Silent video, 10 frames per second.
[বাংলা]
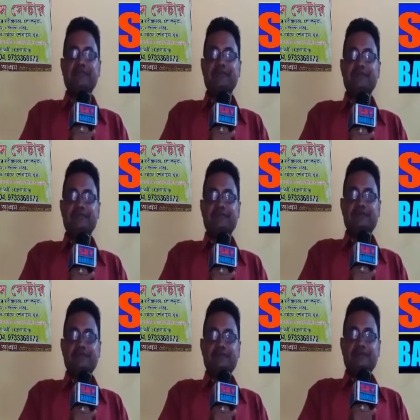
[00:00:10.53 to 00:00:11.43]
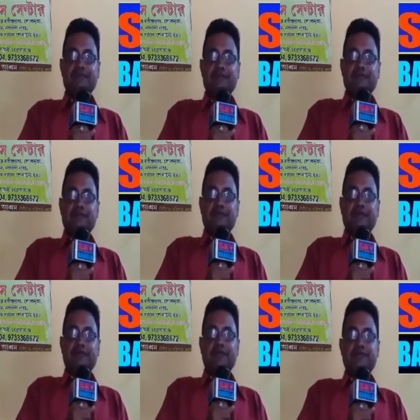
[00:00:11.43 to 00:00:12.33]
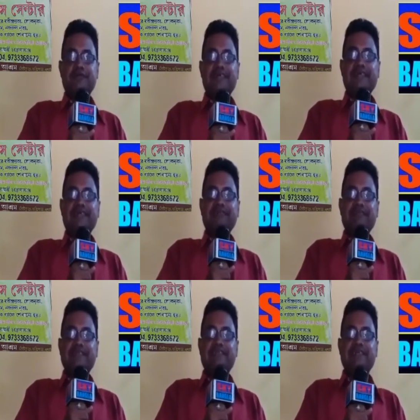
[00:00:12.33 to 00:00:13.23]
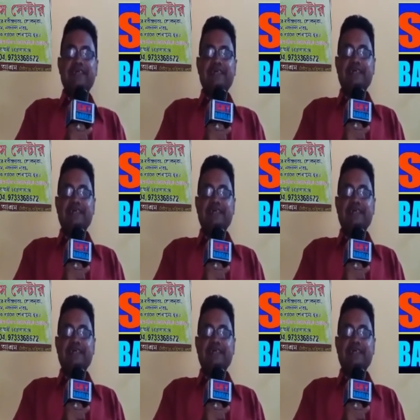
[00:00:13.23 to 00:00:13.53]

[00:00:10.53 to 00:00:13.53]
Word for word: হলো অসহায় এক বৃদ্ধা